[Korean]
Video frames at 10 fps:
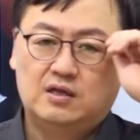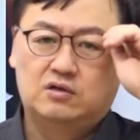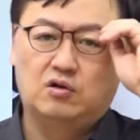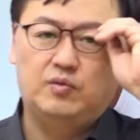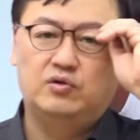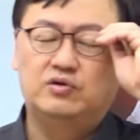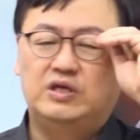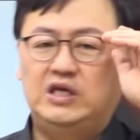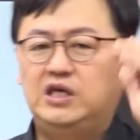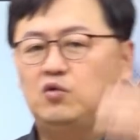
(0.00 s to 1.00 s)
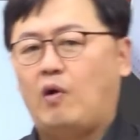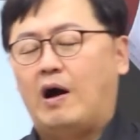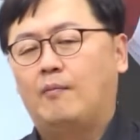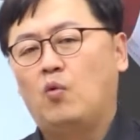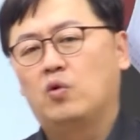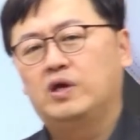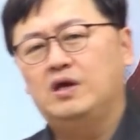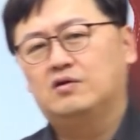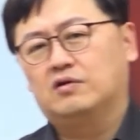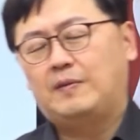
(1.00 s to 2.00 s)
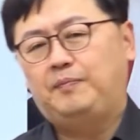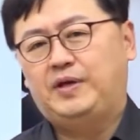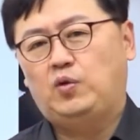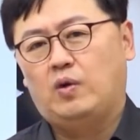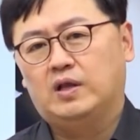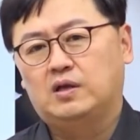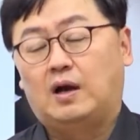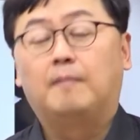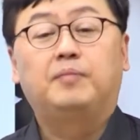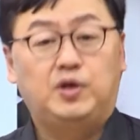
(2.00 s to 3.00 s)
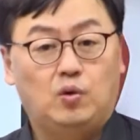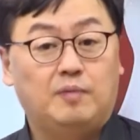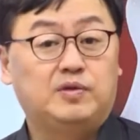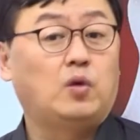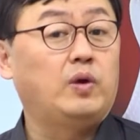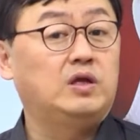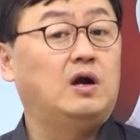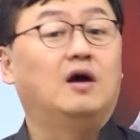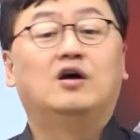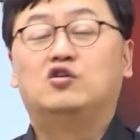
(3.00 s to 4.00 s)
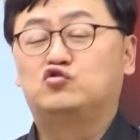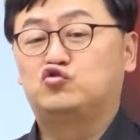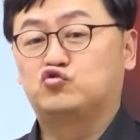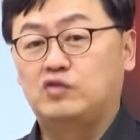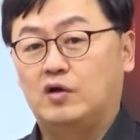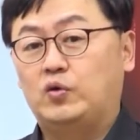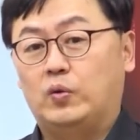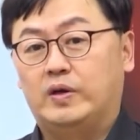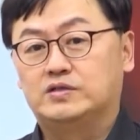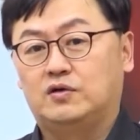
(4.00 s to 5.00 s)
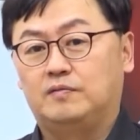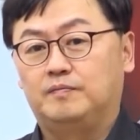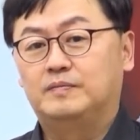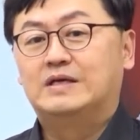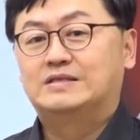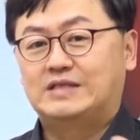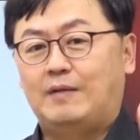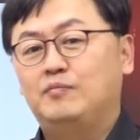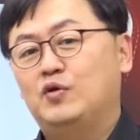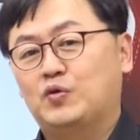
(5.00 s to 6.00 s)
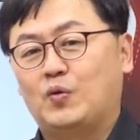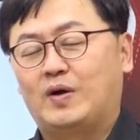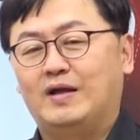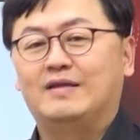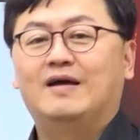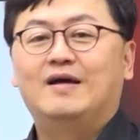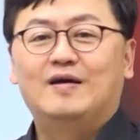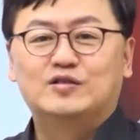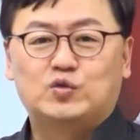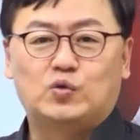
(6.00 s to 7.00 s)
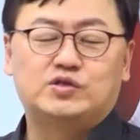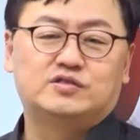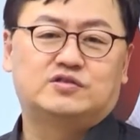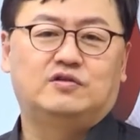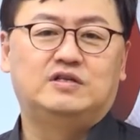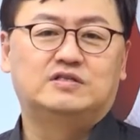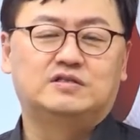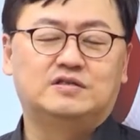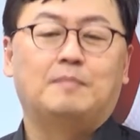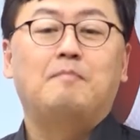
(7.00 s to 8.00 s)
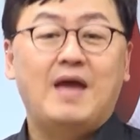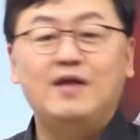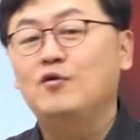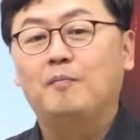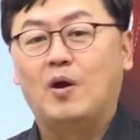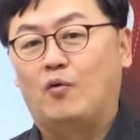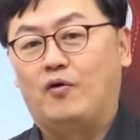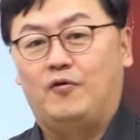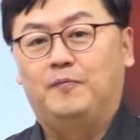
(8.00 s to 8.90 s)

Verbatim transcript: 그러면이 과목이 그렇게 필요한가? 필요합니다. 왜냐? 중학교에서 3년 동안 소셜 스터디스는 매년 배워요.